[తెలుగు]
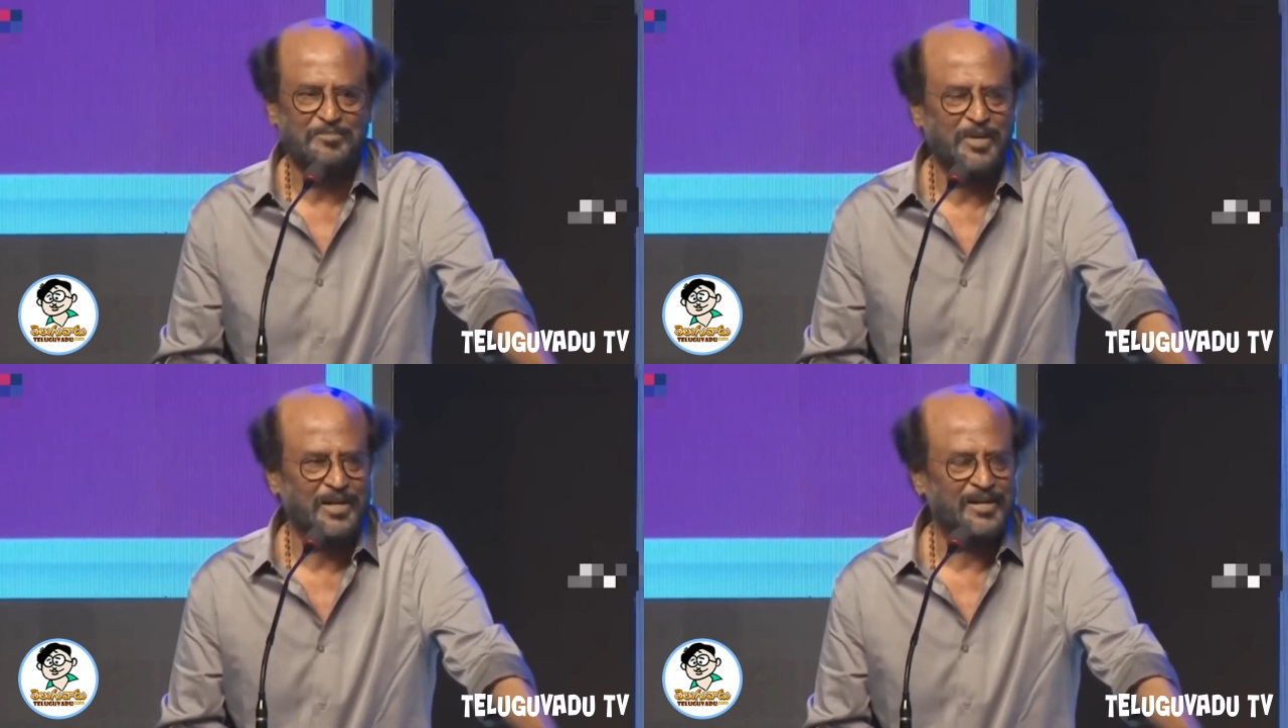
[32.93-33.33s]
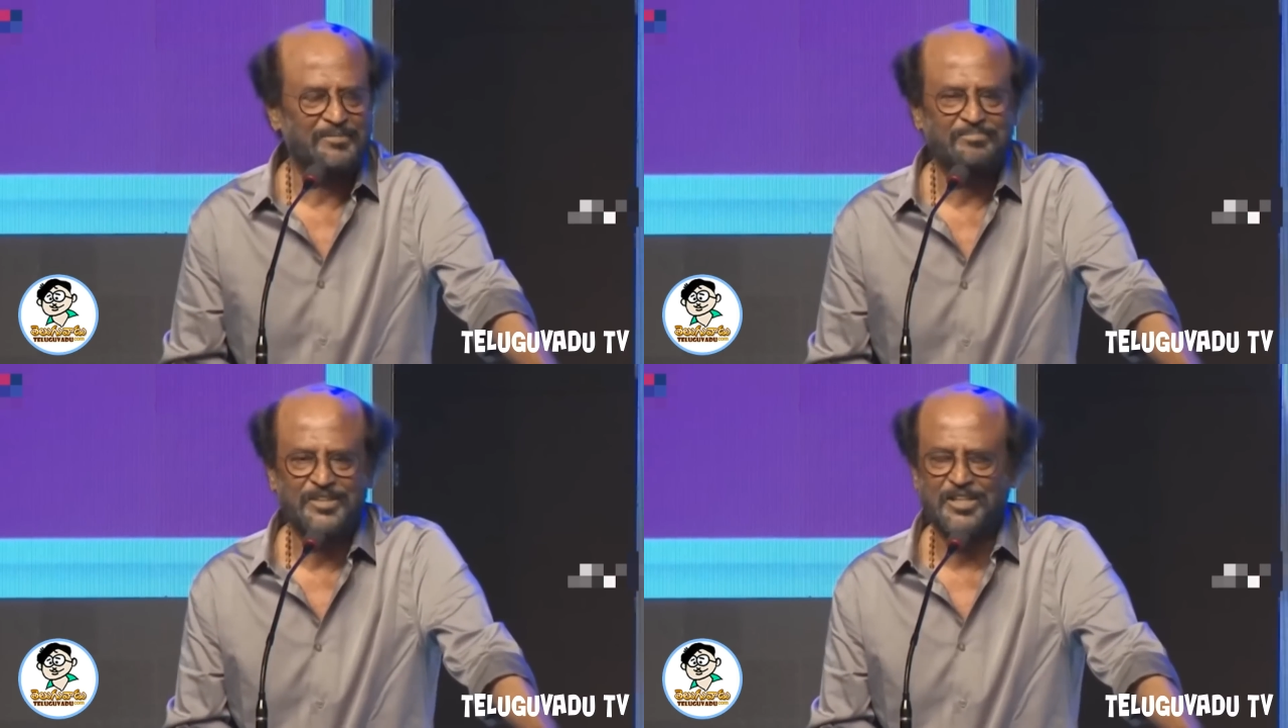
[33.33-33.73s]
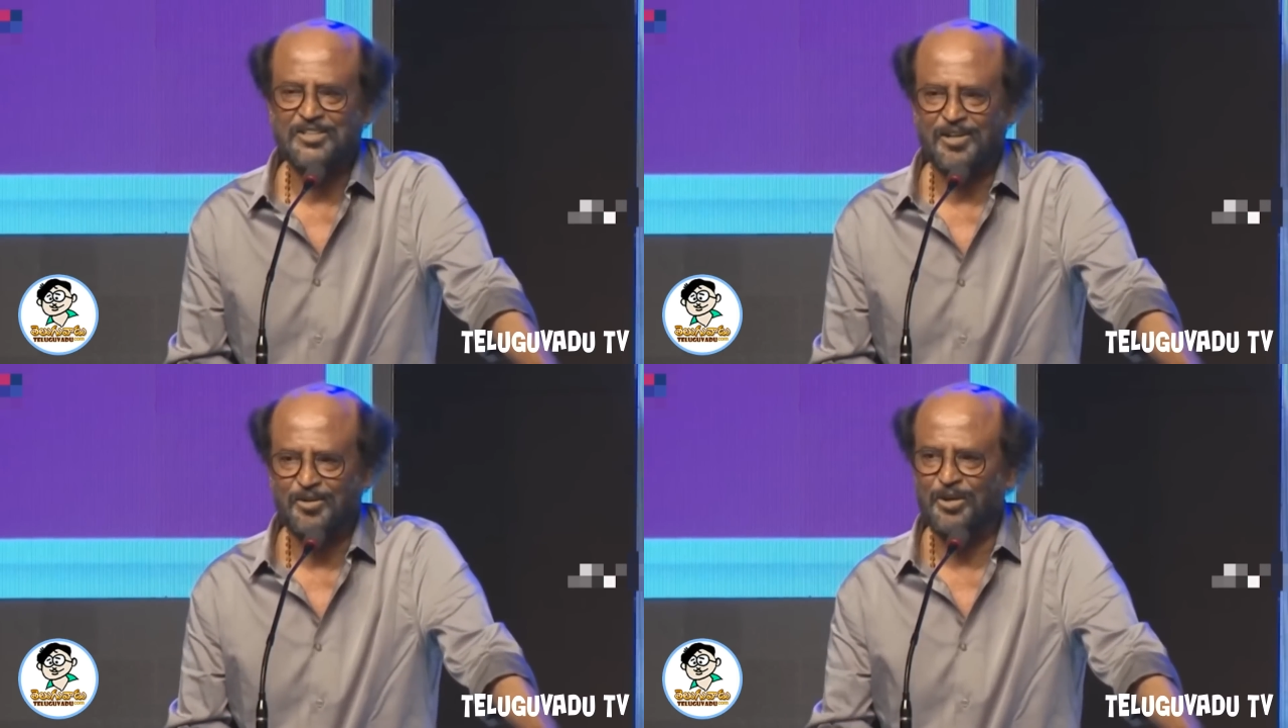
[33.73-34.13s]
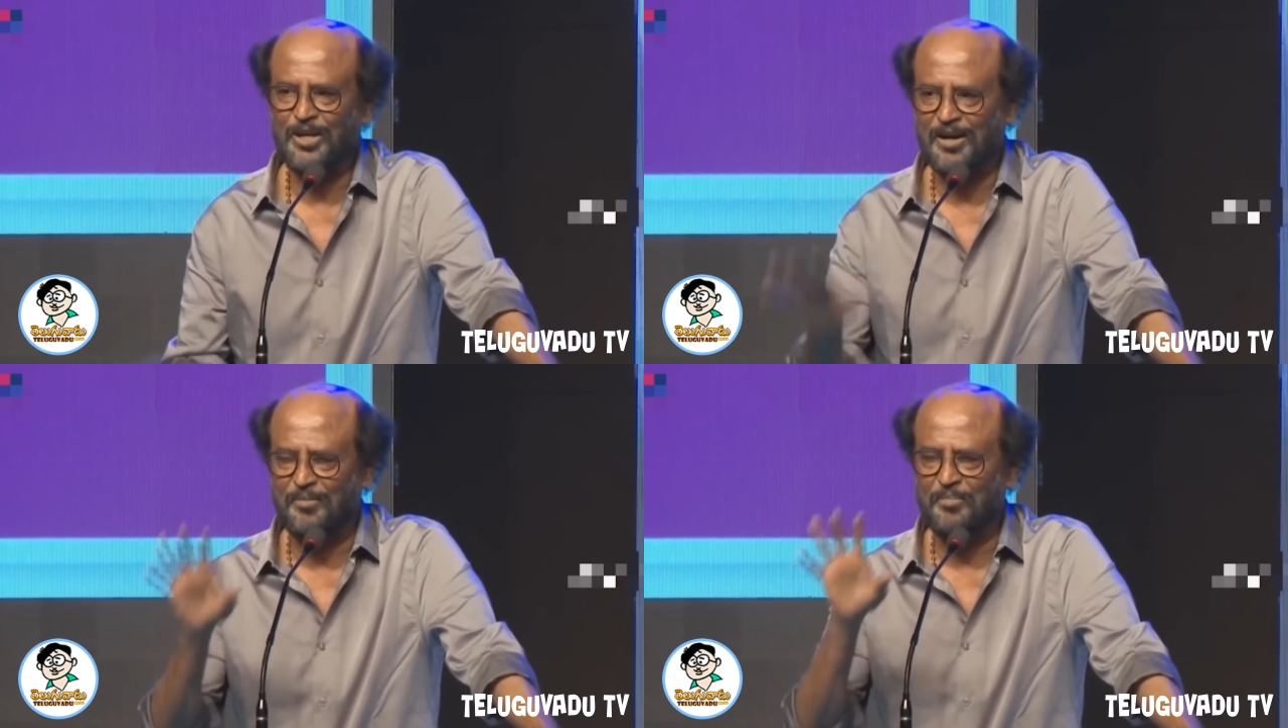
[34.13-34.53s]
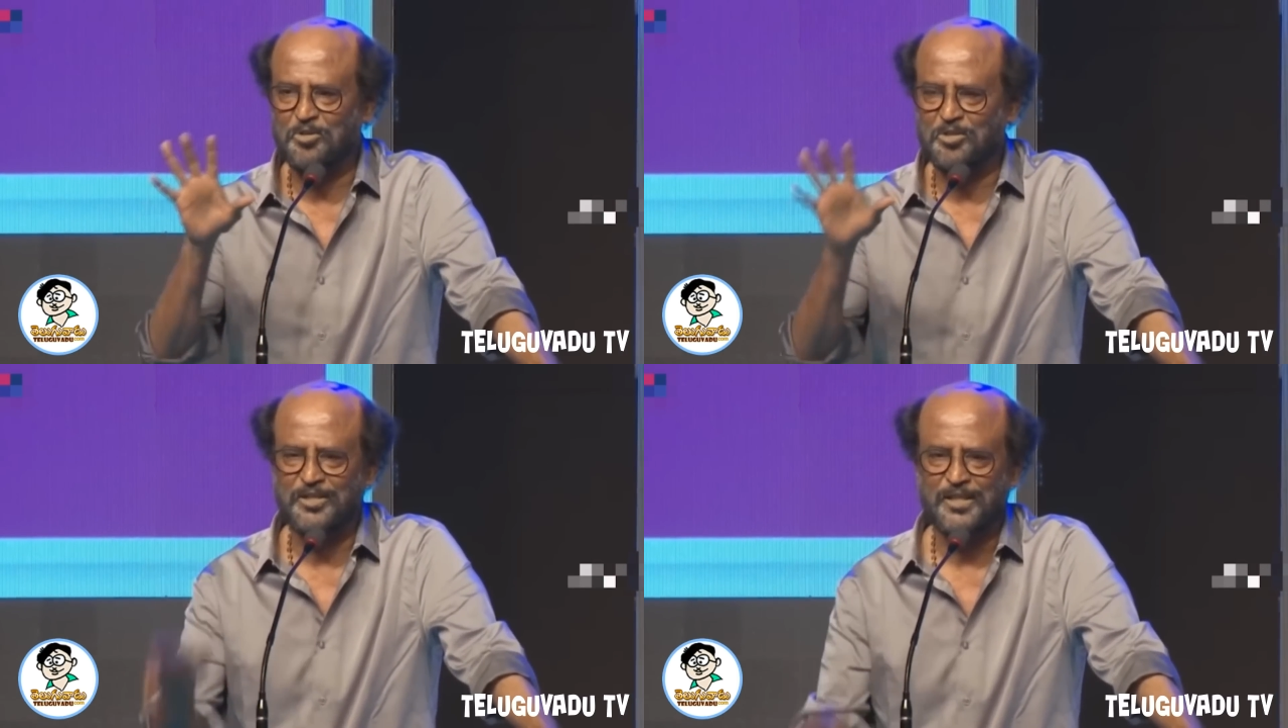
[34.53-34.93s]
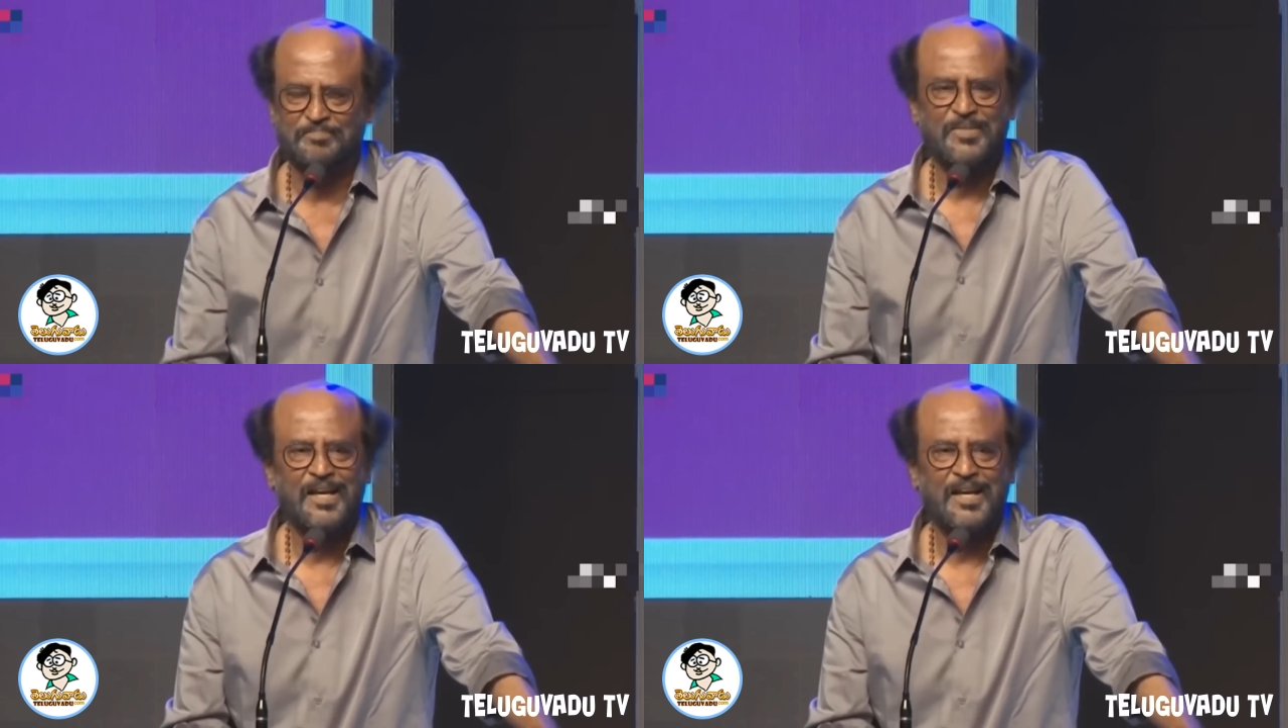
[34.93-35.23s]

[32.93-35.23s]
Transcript: makes bigger. That's all. Only opportunity.